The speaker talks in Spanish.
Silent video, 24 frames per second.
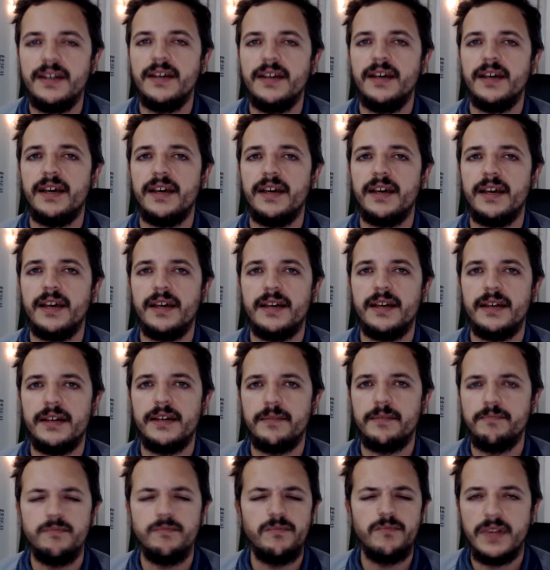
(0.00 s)

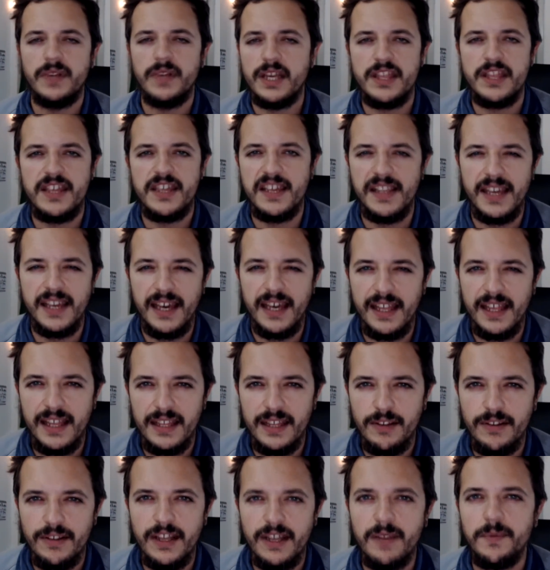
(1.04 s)
eh, una chineada
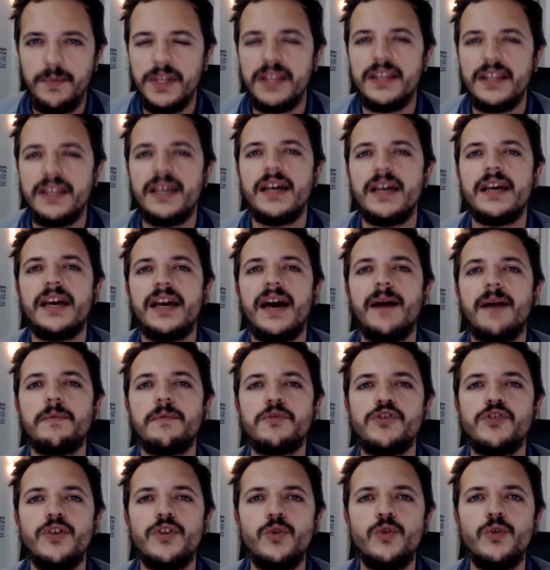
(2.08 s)
totalmente
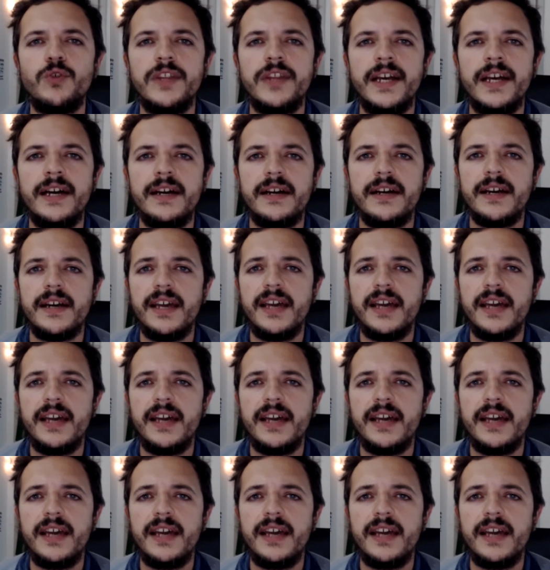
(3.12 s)
absoluta